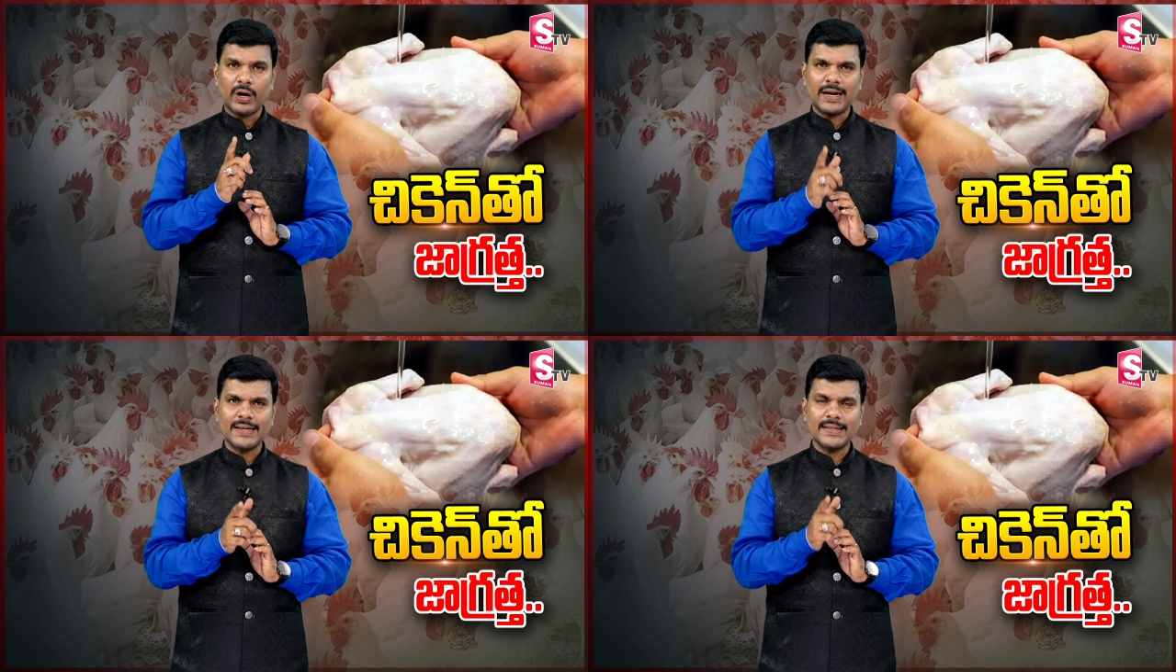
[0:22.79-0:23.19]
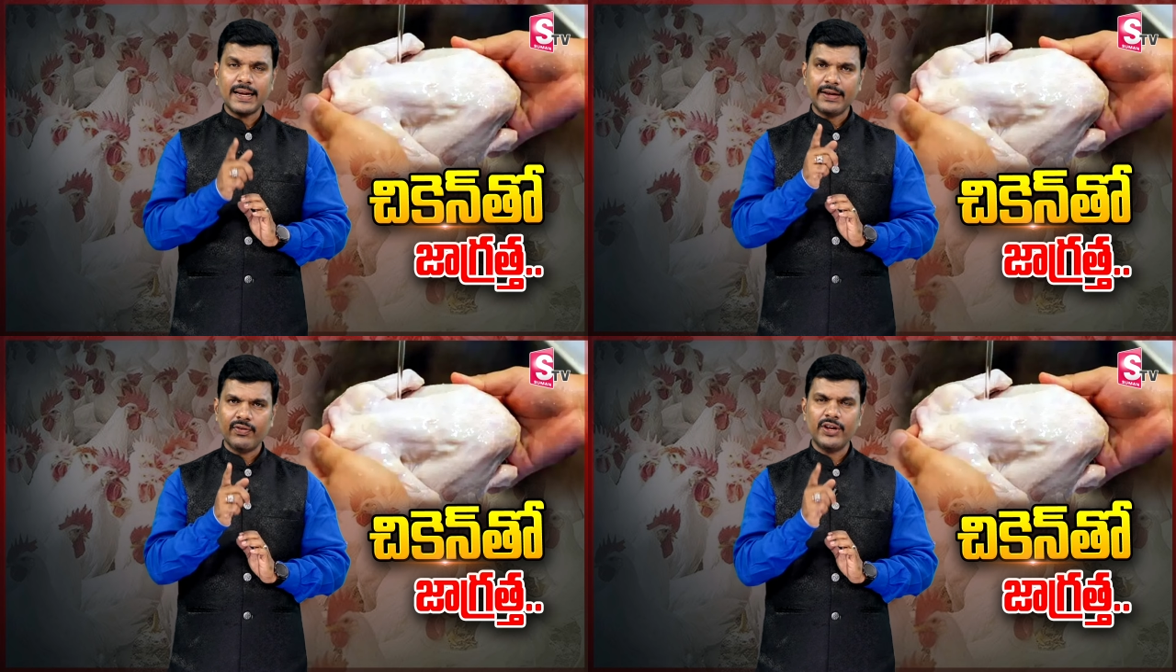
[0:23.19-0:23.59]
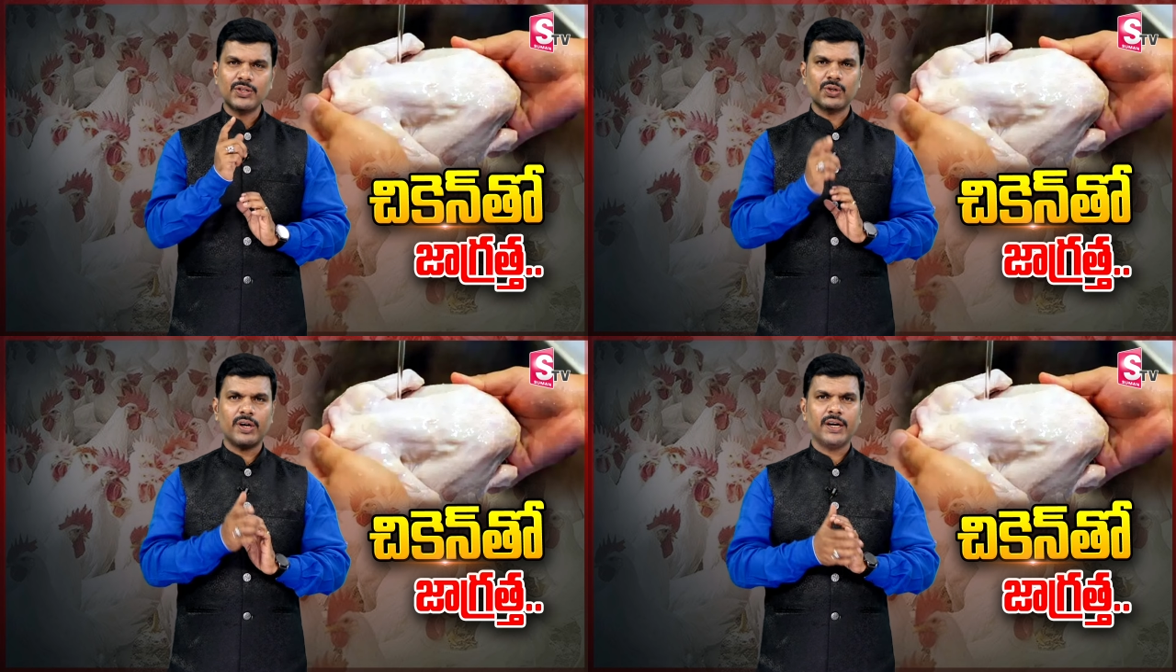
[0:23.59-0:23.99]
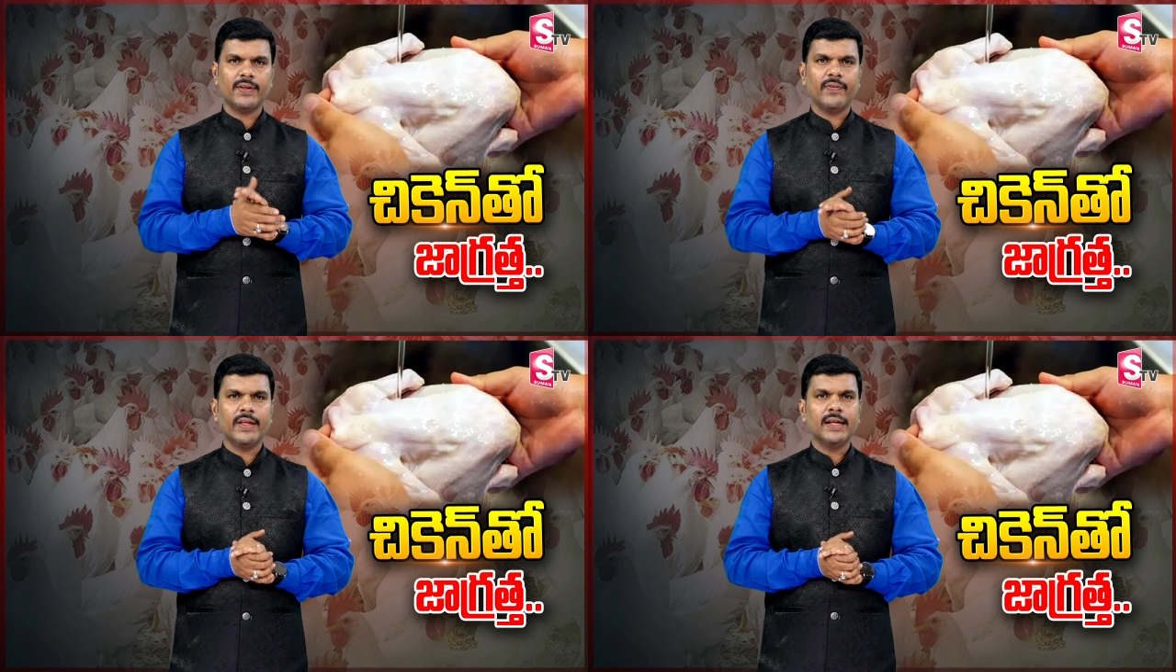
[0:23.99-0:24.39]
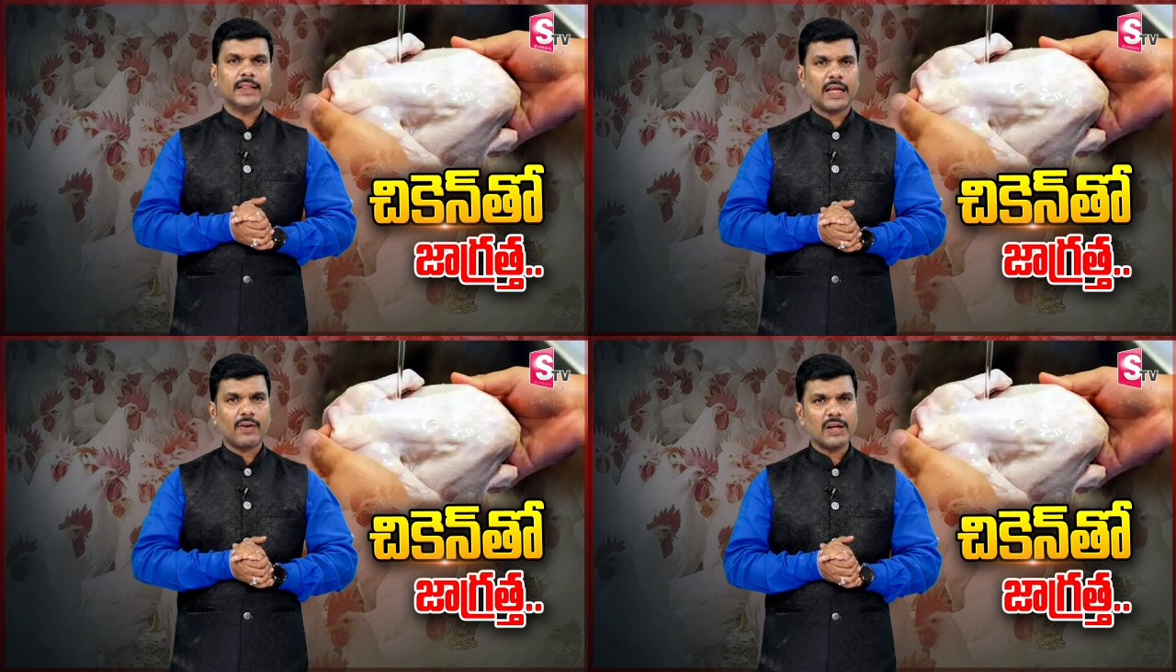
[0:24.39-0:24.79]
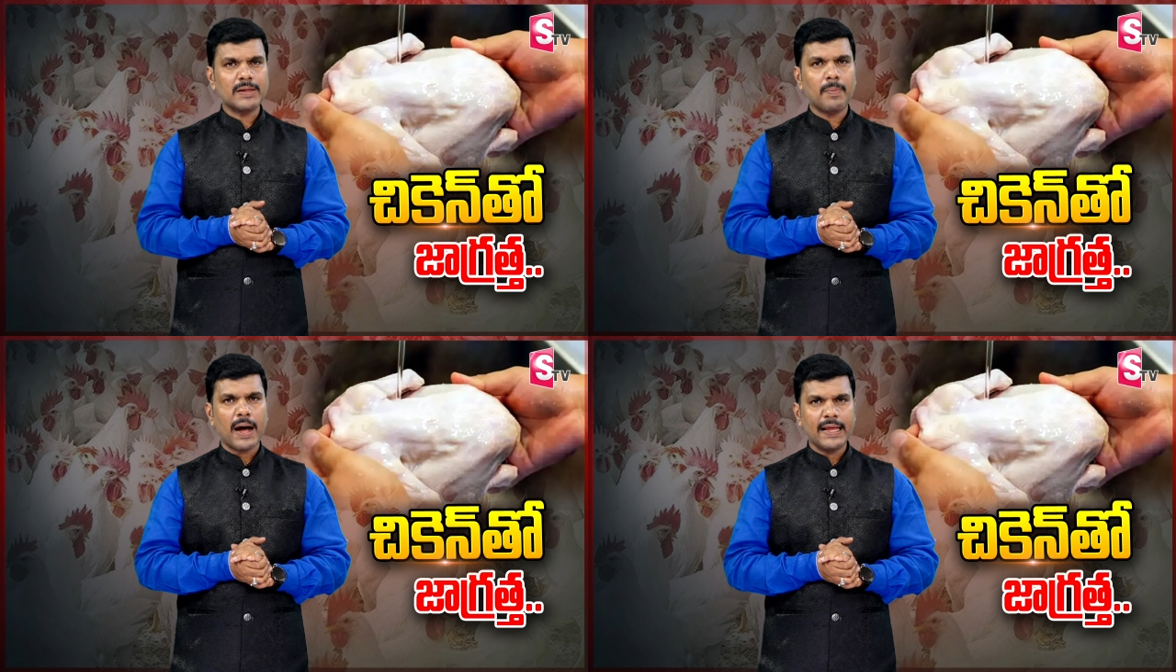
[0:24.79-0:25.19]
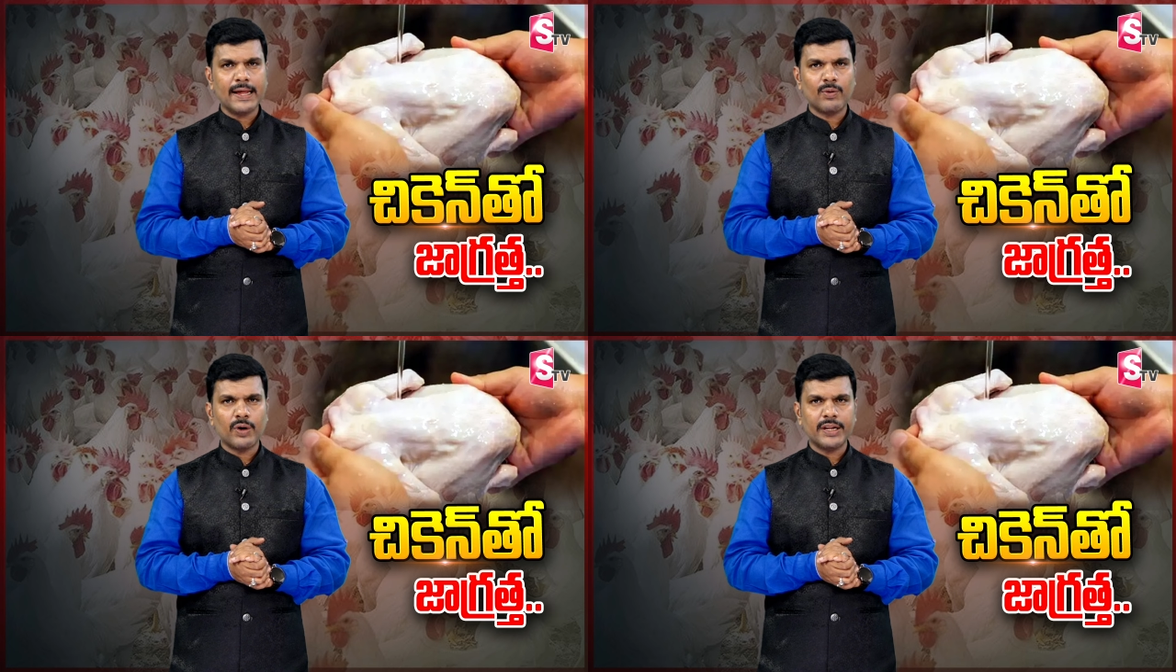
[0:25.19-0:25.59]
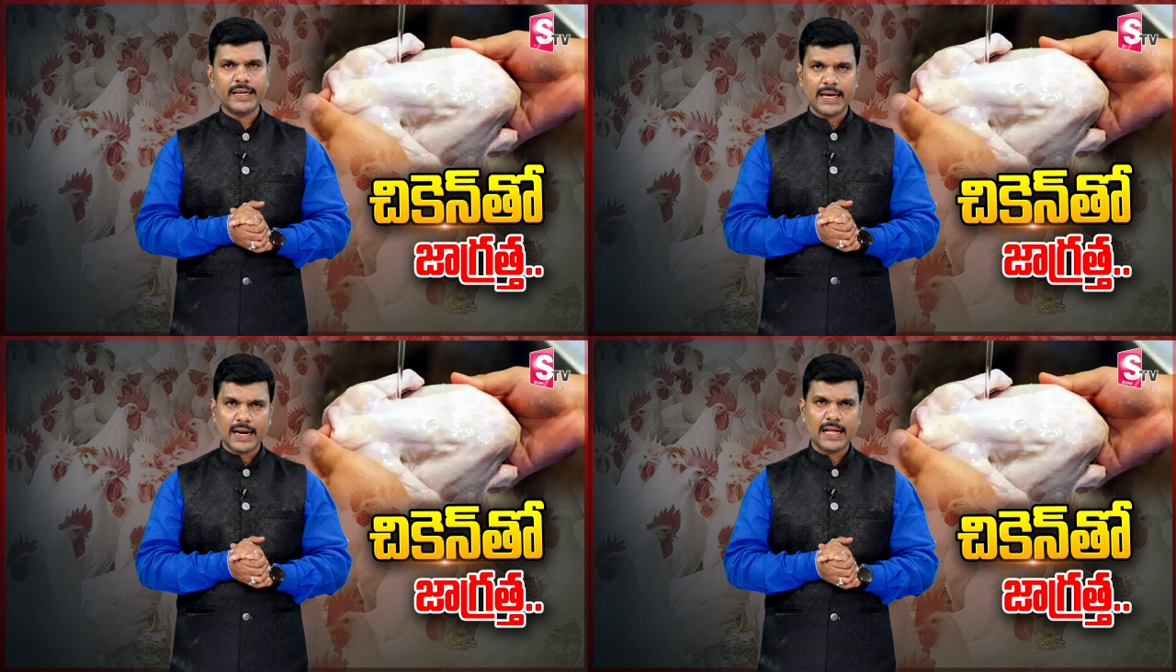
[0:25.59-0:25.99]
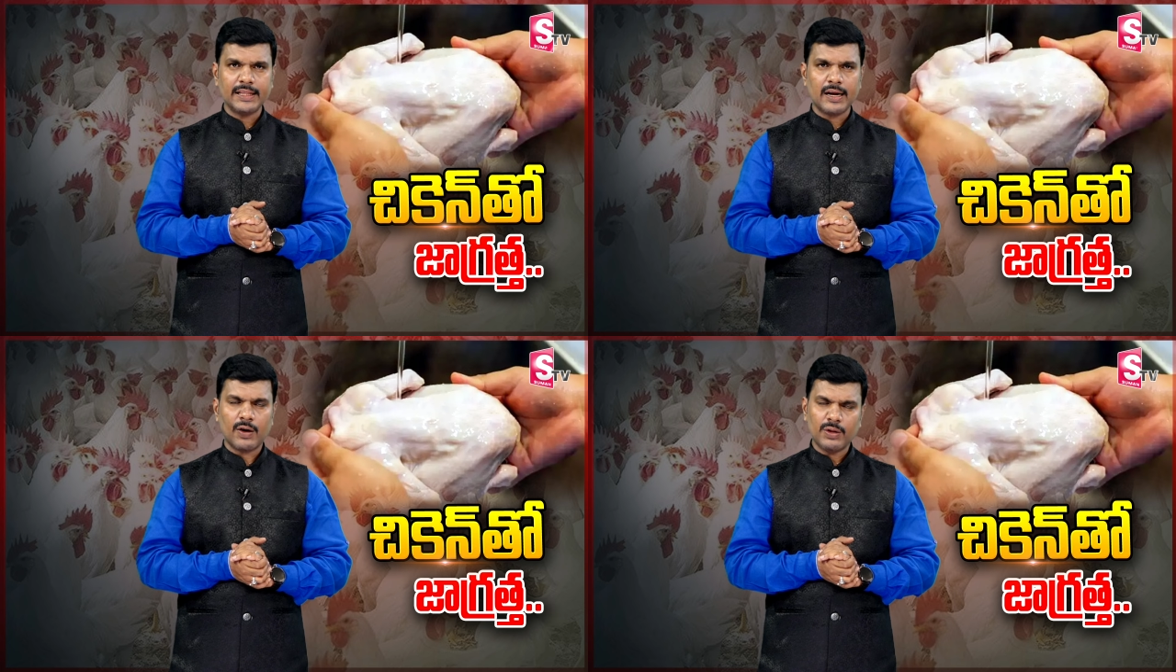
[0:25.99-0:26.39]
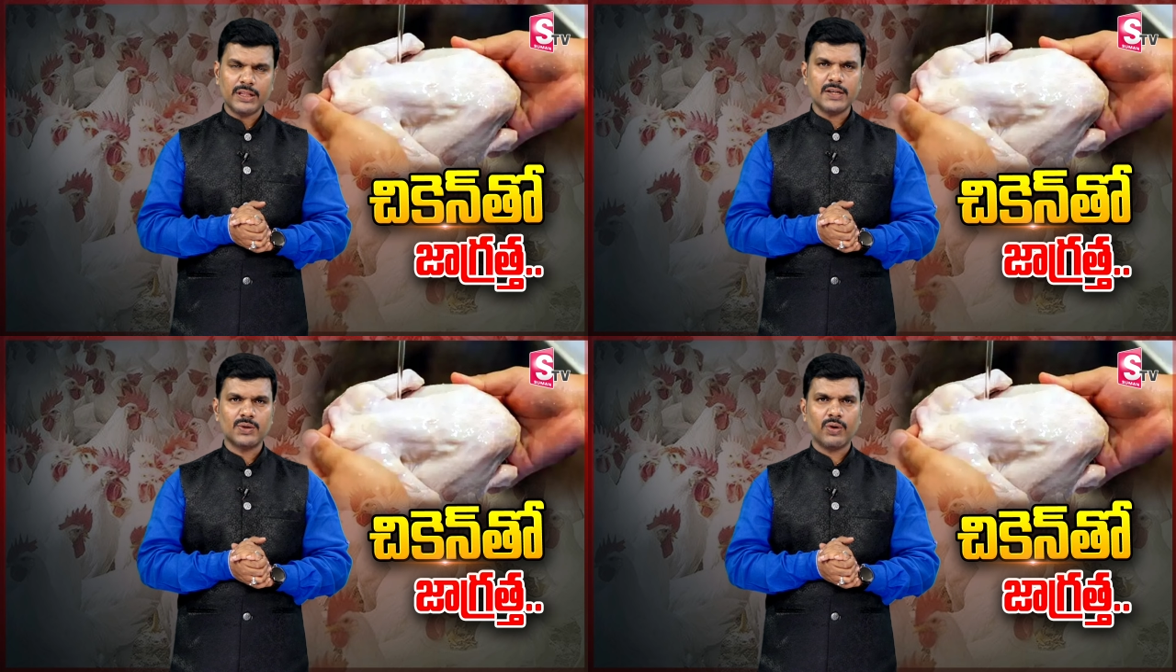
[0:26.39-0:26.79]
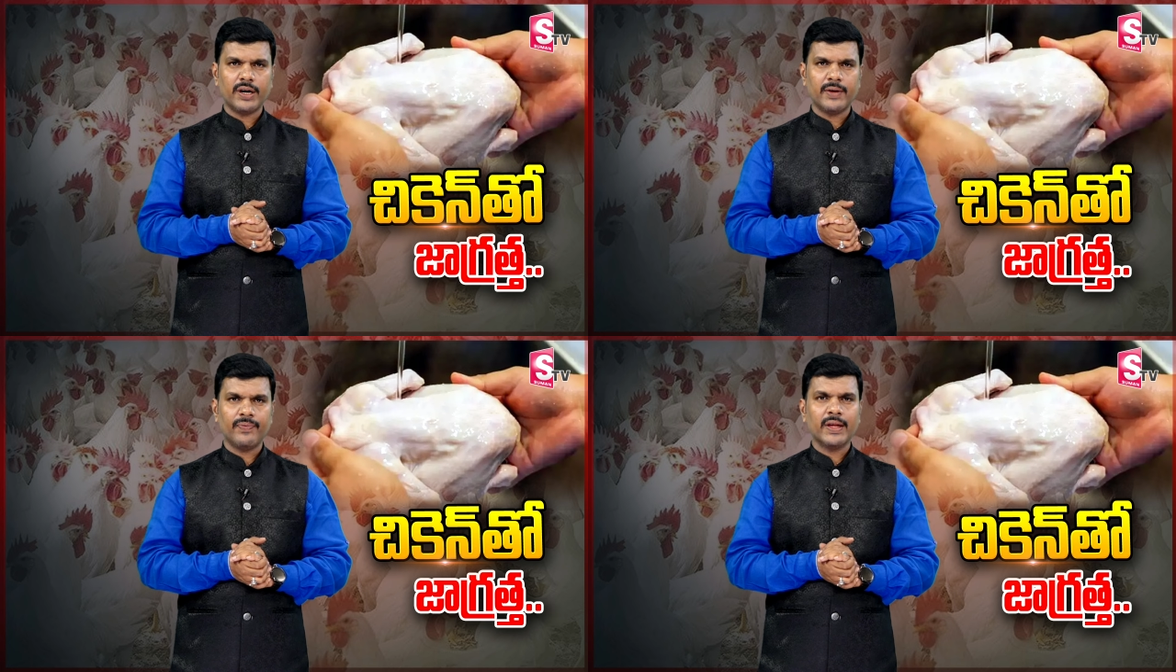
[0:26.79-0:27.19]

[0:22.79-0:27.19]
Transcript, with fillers: ఒక్కసారి ఈ వీడియో చూడండి తర్వాత బాయిలర్ కోడిని ఎలా తినాలో తెలుసుకోండి